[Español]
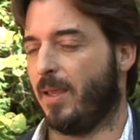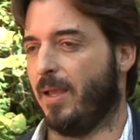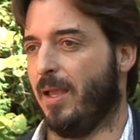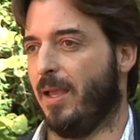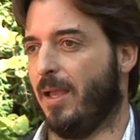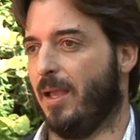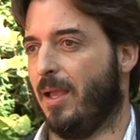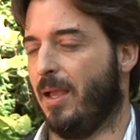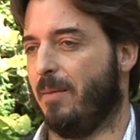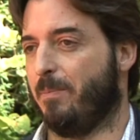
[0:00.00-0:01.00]

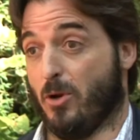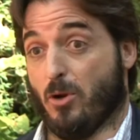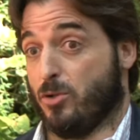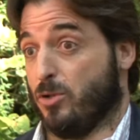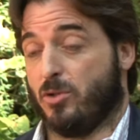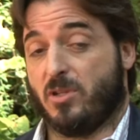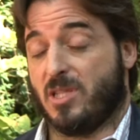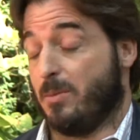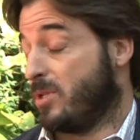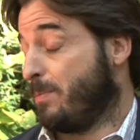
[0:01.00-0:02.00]
eh, pero nosotros
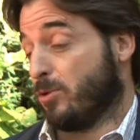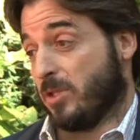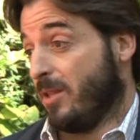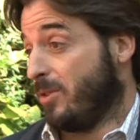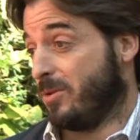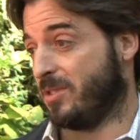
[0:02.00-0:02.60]
estamos apostando,